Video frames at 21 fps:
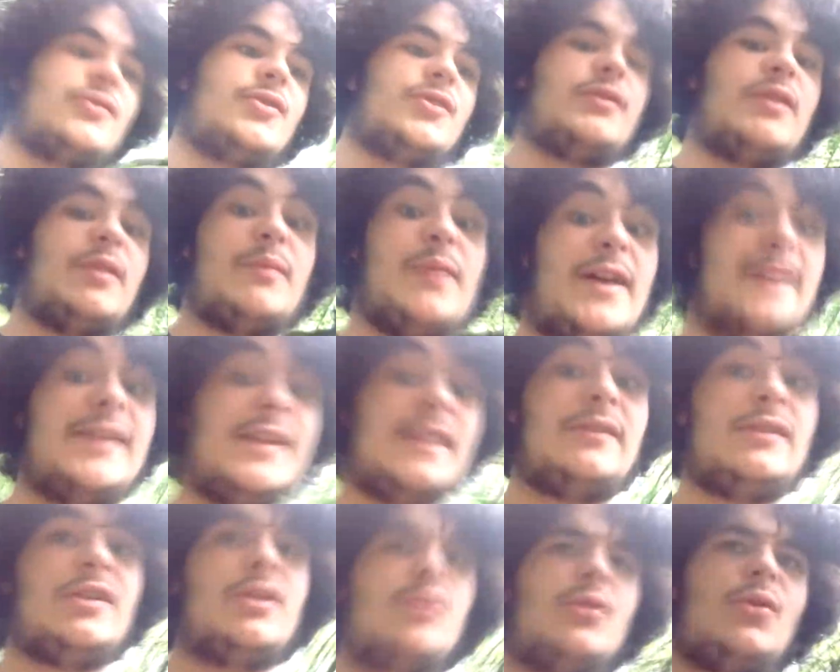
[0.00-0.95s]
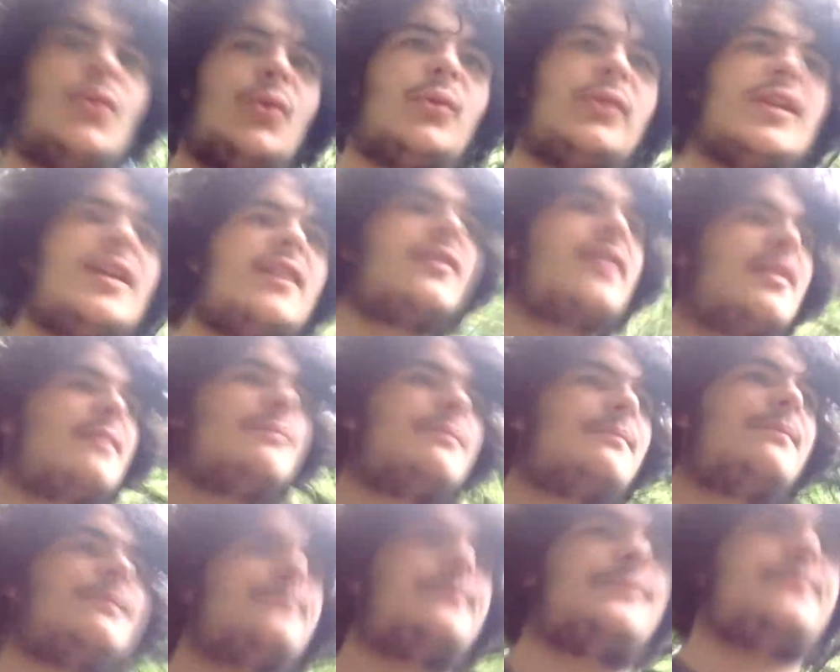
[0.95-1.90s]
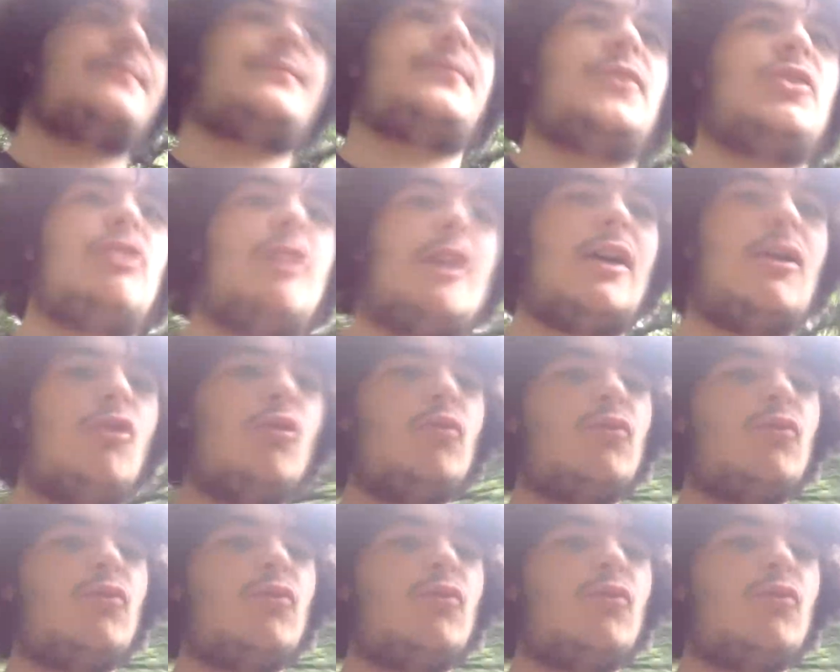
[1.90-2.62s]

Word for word: euh, je vais pas arrêter les vidéos, au contraire, il y en a. Il y aura au